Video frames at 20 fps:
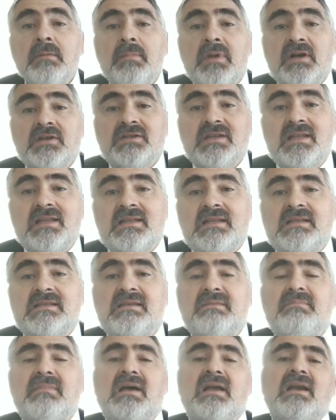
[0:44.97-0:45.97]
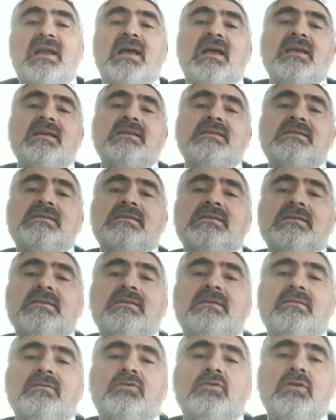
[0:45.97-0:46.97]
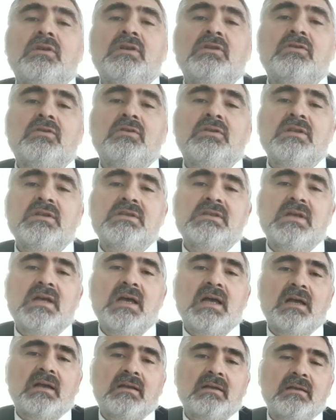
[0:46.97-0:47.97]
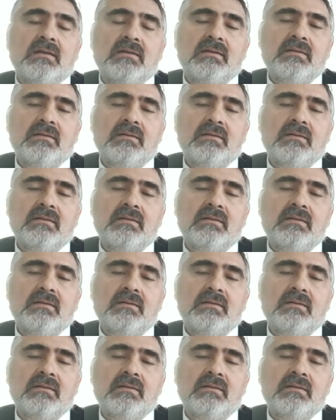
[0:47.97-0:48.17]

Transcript: Para allá esta semana es Toledot Itzhak.